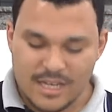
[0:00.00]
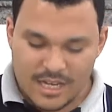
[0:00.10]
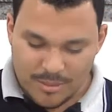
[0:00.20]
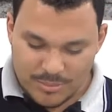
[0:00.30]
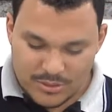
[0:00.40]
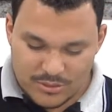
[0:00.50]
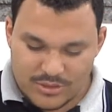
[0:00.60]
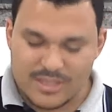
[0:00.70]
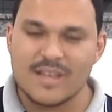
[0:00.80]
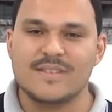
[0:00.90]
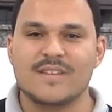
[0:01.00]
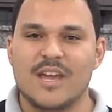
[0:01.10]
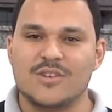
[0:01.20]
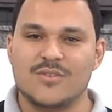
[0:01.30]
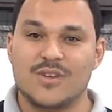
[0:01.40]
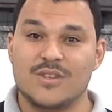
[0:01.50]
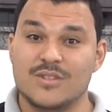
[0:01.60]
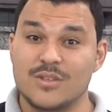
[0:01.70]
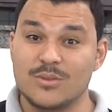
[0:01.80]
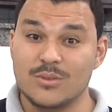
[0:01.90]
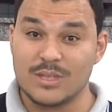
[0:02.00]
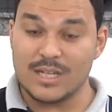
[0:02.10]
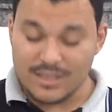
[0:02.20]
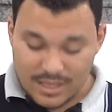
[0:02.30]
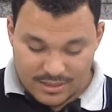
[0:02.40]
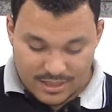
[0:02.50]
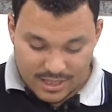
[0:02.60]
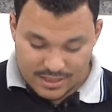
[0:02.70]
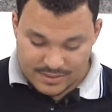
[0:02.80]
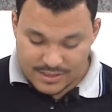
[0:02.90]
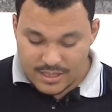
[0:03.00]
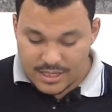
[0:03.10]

capítulo 17, versículo 33,